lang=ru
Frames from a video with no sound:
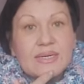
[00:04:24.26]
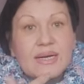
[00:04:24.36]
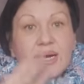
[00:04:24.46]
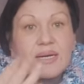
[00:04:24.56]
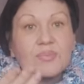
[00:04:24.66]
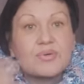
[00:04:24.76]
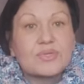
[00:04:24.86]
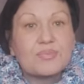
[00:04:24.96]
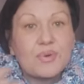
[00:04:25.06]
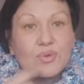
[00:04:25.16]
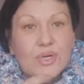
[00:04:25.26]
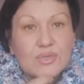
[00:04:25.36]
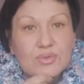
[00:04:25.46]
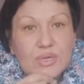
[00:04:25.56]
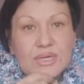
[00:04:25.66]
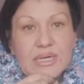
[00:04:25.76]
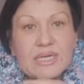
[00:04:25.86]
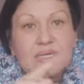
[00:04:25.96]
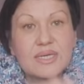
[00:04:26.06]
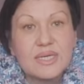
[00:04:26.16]
Как работает прокуратура?
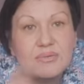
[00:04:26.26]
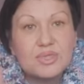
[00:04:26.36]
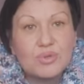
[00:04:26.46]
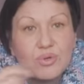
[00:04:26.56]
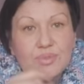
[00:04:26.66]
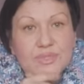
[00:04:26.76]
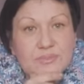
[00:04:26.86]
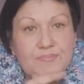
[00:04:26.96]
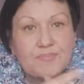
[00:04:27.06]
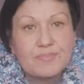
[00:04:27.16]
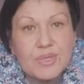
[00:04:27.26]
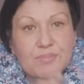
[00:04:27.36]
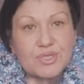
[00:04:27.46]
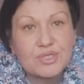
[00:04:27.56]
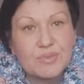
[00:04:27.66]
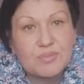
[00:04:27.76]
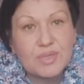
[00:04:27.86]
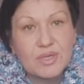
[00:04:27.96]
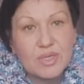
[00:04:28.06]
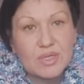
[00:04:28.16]
Таким же образом. Мы пишем на,
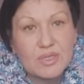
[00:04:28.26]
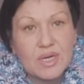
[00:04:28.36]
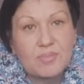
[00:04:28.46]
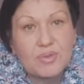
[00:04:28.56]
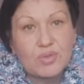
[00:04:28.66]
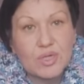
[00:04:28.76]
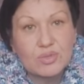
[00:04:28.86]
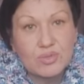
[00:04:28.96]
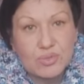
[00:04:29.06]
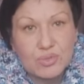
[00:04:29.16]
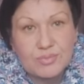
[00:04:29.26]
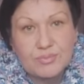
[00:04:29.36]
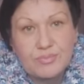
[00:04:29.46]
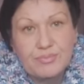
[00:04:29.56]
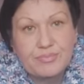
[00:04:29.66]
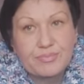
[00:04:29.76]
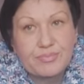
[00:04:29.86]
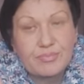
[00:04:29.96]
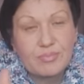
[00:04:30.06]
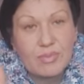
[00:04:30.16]
прокура... на прокуратуру
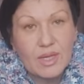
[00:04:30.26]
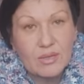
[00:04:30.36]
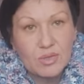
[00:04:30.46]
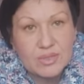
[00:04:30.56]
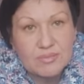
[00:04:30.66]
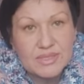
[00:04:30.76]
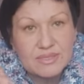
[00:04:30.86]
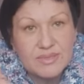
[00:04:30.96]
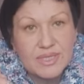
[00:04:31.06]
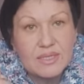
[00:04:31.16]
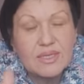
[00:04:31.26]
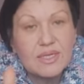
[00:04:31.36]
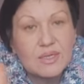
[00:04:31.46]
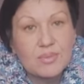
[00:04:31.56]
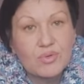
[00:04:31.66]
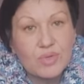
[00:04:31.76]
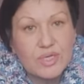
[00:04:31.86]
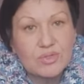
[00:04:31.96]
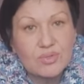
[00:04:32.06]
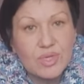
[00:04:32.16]
города Москвы.
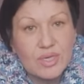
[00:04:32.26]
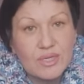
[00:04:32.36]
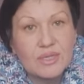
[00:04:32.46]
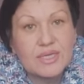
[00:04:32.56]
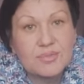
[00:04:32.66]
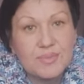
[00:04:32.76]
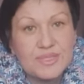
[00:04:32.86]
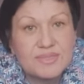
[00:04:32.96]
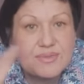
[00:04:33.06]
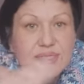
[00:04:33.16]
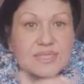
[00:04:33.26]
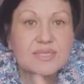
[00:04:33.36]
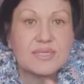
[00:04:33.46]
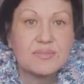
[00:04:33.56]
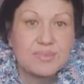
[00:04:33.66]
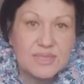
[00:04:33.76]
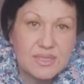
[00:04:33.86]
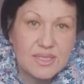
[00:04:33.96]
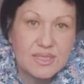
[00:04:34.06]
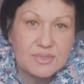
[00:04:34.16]
Прокуратура отписывается,
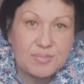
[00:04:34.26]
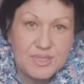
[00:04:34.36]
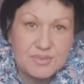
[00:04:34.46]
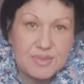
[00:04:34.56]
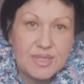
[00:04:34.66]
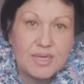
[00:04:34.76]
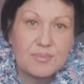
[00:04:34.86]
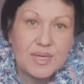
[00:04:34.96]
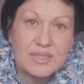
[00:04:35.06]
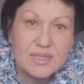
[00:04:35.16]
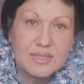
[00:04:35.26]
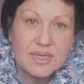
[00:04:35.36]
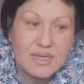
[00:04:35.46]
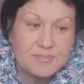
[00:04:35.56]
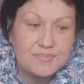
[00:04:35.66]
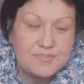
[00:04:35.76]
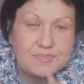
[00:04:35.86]
посылает письма обратно на